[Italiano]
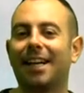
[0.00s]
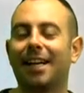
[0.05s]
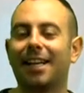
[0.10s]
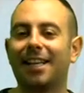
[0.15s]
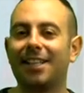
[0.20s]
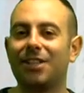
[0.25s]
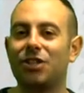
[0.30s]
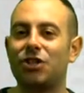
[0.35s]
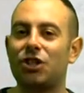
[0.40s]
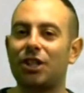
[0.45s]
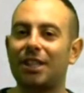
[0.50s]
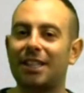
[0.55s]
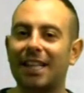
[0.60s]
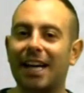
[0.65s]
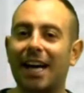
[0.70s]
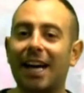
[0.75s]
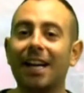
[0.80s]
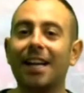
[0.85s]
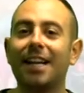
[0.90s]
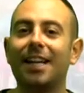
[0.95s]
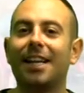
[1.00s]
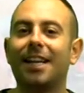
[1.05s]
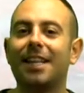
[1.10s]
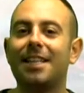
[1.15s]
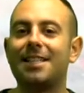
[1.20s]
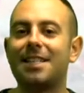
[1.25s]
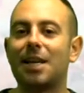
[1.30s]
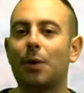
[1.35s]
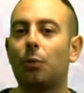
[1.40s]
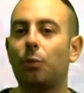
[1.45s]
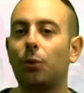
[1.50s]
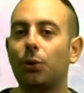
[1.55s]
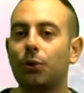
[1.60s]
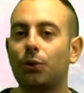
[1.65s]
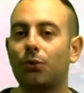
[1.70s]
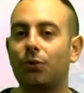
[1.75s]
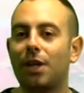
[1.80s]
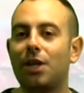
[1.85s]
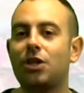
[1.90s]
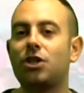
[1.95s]
eh, in città e siamo
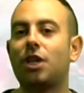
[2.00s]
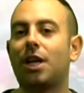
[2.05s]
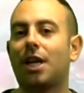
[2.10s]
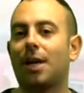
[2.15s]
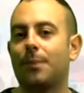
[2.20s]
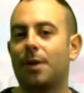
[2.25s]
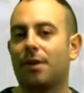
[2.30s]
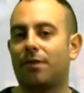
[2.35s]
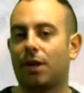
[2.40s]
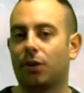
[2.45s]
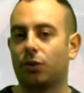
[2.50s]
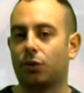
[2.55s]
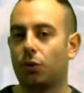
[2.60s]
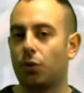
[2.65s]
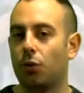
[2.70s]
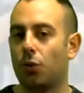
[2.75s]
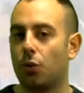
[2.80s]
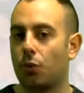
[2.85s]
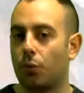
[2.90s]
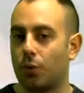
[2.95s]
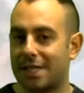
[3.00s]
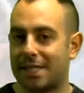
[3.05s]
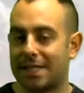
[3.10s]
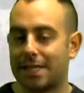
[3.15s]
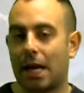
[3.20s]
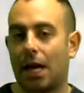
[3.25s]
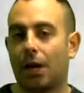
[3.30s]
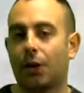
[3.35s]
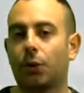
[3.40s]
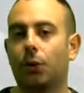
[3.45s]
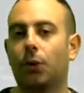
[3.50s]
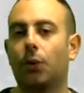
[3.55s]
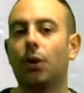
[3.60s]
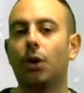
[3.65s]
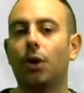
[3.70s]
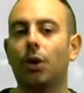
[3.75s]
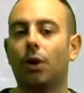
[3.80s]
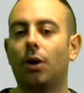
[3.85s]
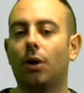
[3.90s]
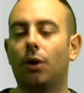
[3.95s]
molto felici che l'abbia fatto
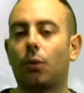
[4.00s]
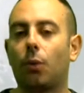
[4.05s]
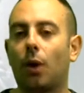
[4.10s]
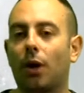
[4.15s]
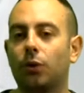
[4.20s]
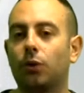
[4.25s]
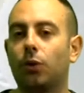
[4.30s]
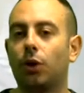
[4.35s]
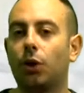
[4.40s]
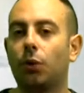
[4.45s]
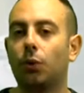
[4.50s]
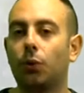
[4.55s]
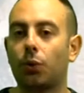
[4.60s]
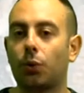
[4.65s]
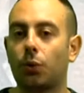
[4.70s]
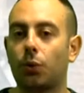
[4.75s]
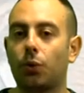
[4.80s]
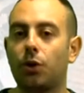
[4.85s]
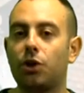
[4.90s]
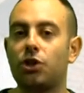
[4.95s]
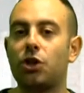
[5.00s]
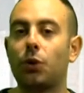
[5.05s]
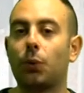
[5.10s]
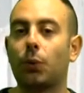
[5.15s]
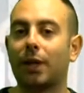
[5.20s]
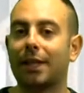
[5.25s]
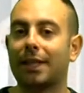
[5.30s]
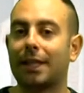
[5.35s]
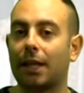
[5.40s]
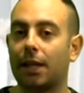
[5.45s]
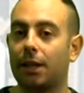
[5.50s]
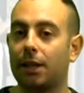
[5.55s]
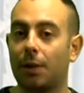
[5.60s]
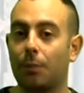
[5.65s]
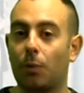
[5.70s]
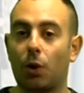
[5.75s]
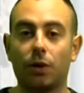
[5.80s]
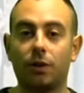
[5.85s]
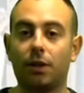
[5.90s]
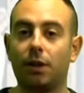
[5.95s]
quest'anno, eh, quando ricorrono i 50 anni
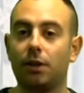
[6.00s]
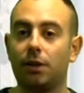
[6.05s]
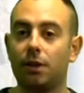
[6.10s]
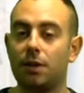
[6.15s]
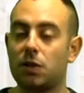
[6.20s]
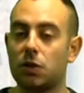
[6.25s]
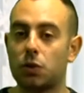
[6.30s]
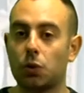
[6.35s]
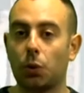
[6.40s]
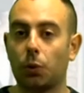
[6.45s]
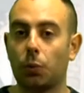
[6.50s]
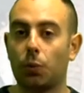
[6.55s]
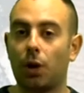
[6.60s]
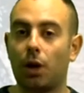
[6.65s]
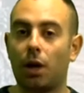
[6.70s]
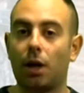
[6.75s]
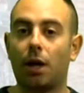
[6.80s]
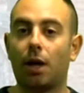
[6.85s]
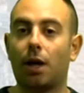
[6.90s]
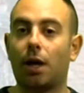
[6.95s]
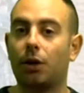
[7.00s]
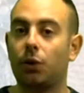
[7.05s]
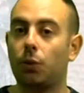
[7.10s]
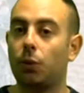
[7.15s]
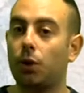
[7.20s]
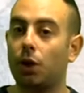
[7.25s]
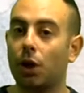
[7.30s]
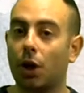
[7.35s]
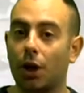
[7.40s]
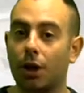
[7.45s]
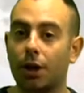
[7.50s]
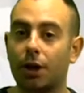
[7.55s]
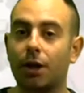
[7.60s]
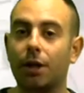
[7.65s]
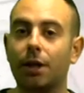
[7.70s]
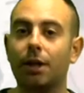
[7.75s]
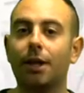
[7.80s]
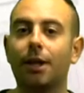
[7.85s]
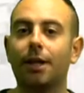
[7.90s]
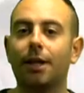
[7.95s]
dai moti di Stonewall a New
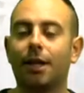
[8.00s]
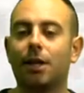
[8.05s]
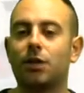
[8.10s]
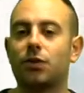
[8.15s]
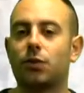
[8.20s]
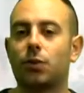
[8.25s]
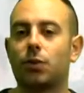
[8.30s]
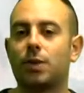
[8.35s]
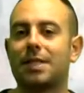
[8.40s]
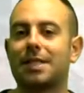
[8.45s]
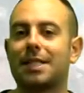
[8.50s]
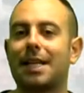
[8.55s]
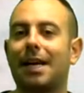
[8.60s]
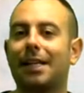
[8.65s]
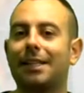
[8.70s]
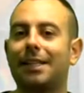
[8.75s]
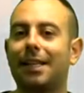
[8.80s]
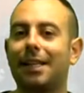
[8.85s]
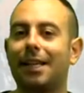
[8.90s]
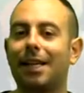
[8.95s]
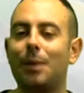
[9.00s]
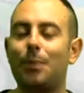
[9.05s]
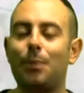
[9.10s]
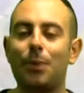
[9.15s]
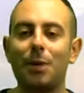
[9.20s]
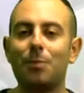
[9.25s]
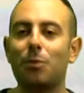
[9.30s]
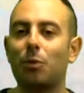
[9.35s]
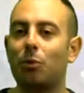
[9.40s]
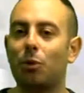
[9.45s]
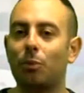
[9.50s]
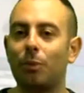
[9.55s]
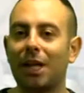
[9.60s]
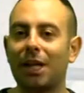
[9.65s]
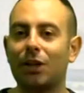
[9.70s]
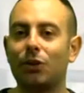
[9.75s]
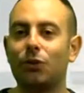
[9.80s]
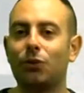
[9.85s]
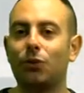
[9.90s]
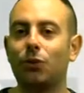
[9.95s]
York, che sono stati il primo
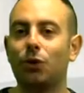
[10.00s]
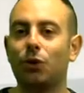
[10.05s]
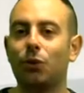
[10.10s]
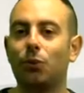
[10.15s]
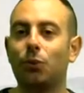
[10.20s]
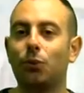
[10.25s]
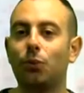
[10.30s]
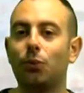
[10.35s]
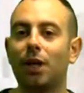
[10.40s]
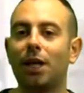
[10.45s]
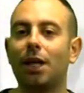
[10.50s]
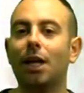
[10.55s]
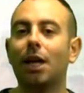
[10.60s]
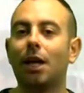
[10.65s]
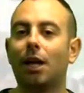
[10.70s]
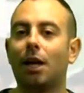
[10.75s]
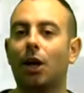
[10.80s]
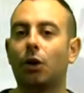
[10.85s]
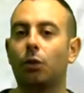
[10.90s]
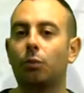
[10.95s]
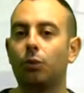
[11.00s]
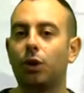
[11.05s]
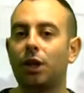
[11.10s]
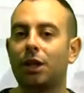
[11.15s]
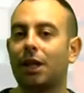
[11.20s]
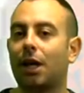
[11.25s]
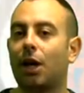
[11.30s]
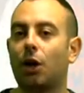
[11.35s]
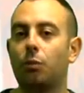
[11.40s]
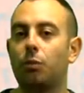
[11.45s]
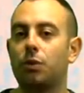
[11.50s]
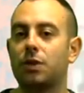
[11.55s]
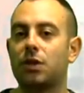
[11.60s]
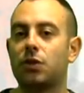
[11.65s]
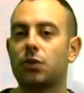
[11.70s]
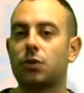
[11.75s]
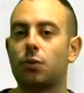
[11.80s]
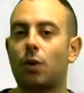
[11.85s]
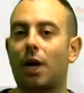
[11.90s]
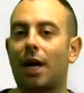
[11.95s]
momento in cui la comunità
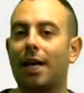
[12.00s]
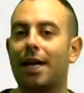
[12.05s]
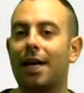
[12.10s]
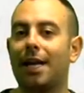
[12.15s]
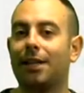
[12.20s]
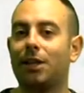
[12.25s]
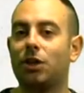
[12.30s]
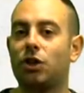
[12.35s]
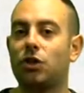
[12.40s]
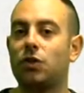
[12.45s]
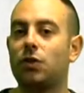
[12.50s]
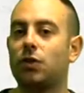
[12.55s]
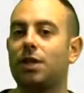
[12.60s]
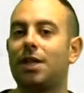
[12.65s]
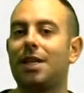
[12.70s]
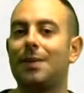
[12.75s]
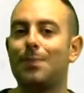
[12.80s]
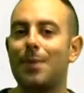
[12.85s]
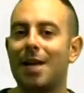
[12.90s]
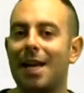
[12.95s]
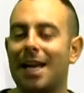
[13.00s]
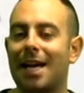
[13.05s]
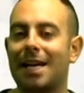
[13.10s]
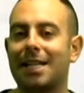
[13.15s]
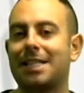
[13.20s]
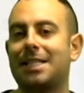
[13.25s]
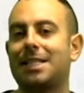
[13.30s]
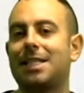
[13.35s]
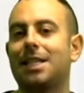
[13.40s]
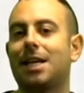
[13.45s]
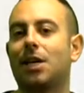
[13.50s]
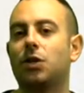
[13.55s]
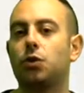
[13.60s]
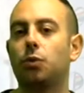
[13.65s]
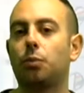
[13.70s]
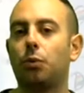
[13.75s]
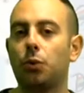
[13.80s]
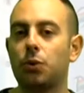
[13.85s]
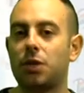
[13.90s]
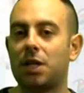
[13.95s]
omosessuale ha deciso di ribellare ribellarsi ai
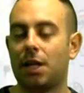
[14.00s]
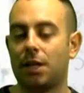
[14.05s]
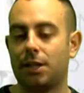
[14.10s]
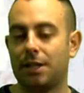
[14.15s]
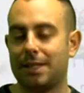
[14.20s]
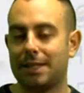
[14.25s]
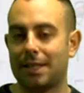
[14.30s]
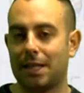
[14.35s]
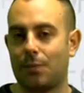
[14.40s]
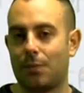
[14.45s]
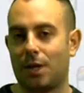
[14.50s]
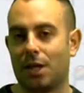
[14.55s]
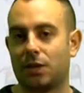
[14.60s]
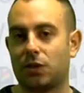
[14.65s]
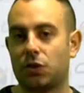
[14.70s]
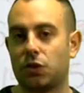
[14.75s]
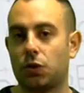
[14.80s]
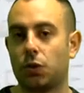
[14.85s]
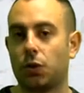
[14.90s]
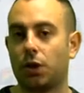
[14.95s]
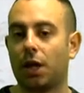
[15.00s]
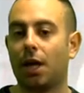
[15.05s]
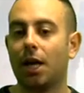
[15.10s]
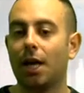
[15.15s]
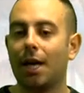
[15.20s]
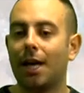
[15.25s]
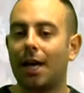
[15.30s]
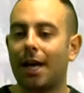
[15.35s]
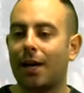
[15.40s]
soprusi e alle discriminazioni.